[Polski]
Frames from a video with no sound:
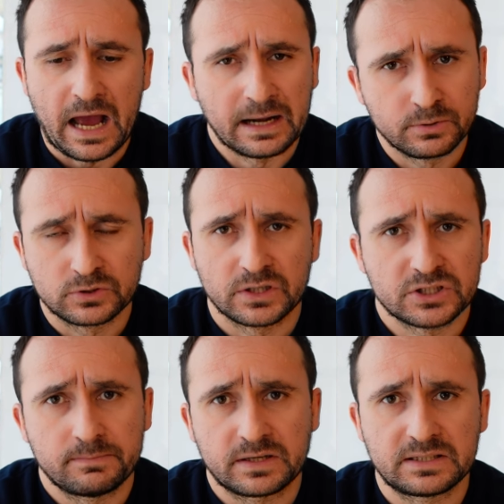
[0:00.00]
albo co
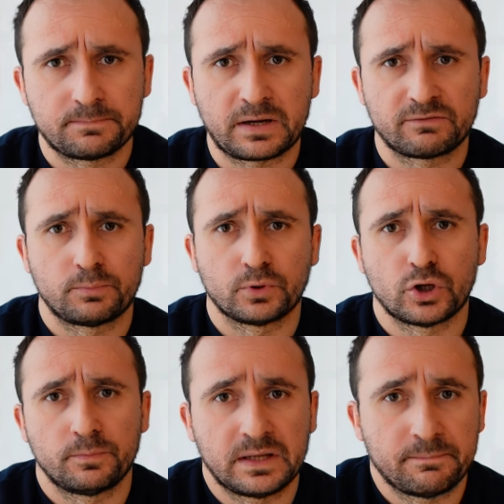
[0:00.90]
jeszcze bardziej
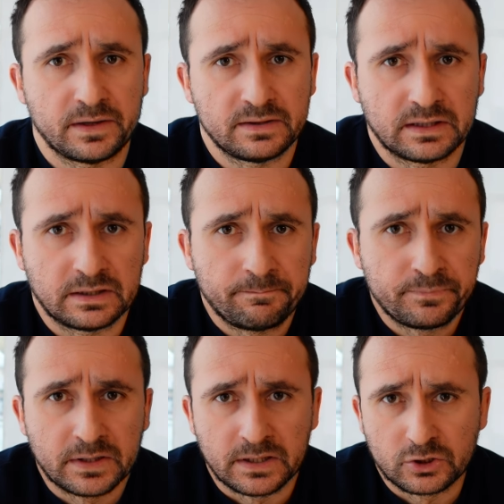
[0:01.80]
prawdopodobne, będę
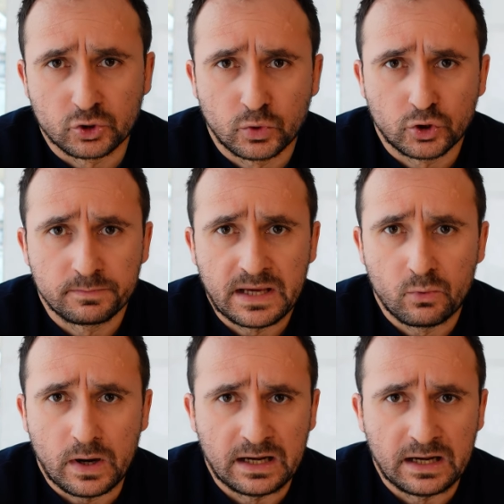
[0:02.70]
e, to złoto miał,